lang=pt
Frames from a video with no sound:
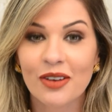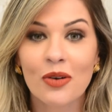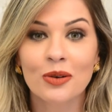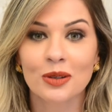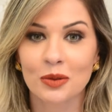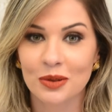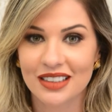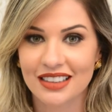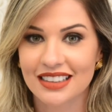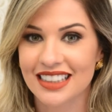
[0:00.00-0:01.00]
com um
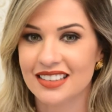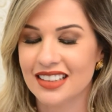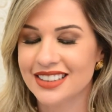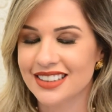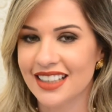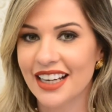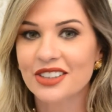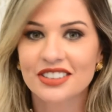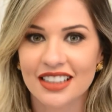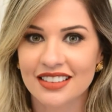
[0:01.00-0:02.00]
look que tá
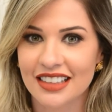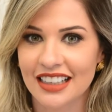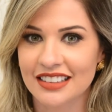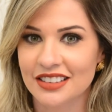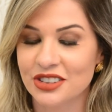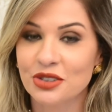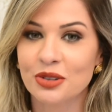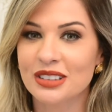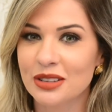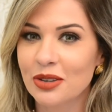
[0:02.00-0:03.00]
cheio de tendências. A gente
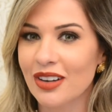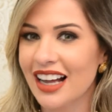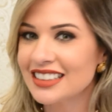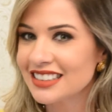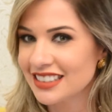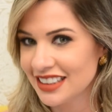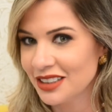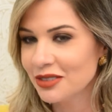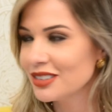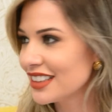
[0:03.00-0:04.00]
conseguiu colocar
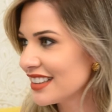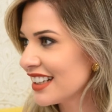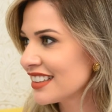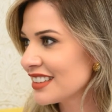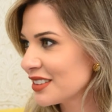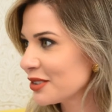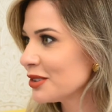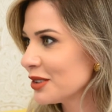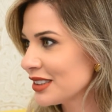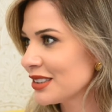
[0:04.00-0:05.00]
cinco tendências Sim. em
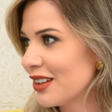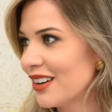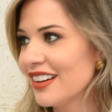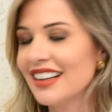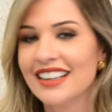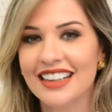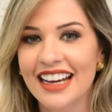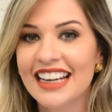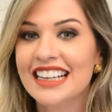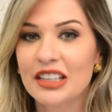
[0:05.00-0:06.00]
um look só,
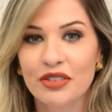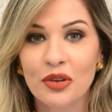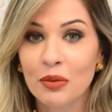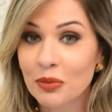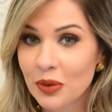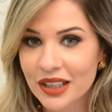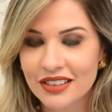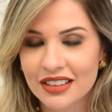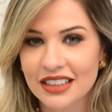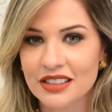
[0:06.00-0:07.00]
né? E ficou
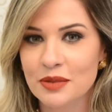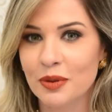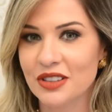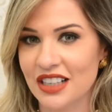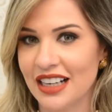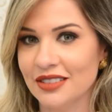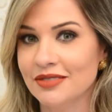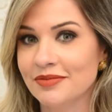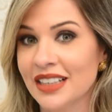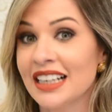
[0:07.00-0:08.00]
muito lindo e despojado.
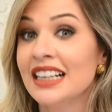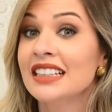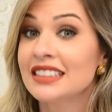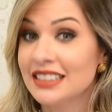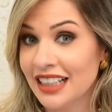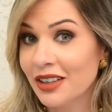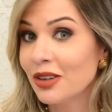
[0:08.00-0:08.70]
Sem